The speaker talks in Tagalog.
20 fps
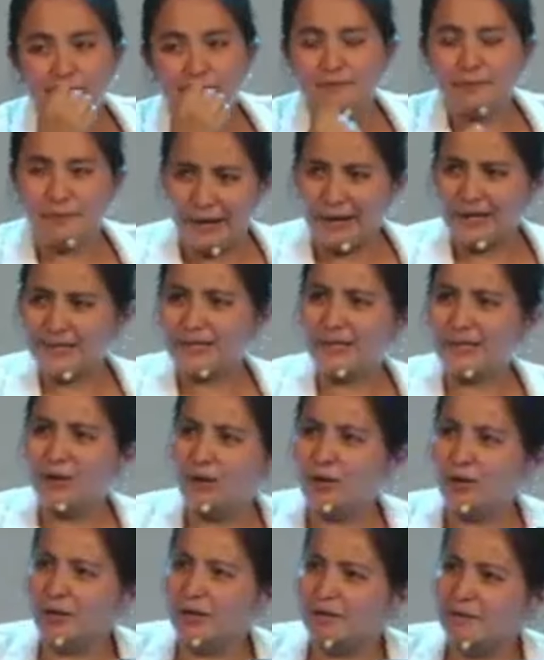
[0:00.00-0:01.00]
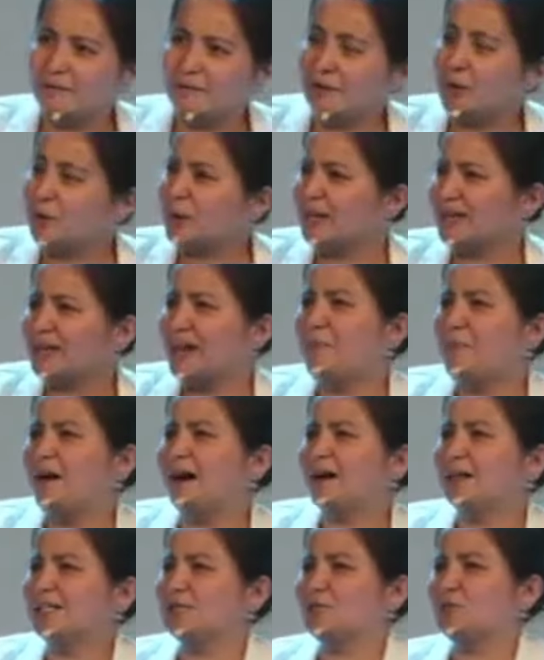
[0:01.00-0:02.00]
Praise the Lord. Pero kita
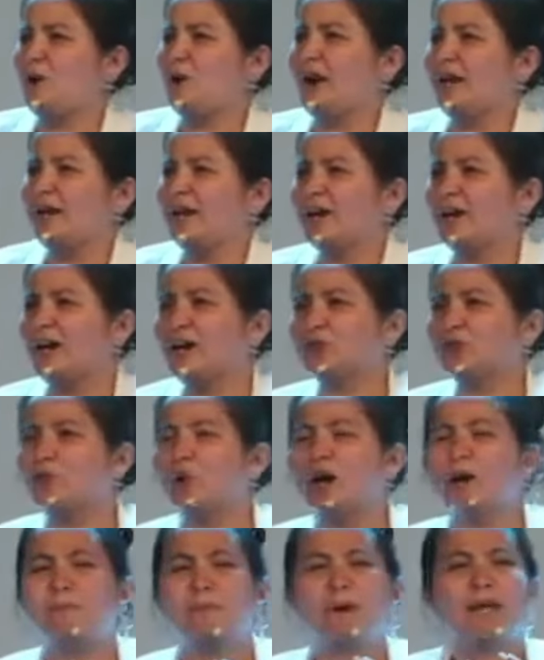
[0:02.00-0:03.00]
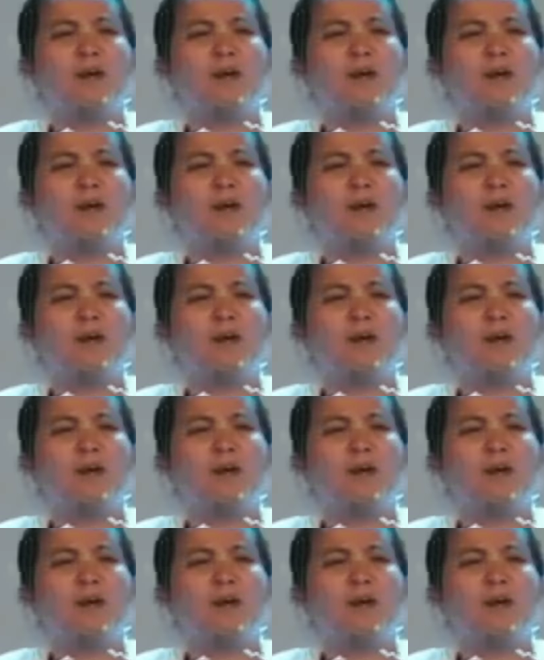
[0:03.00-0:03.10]
mga Kristuhanan ang ato ang pray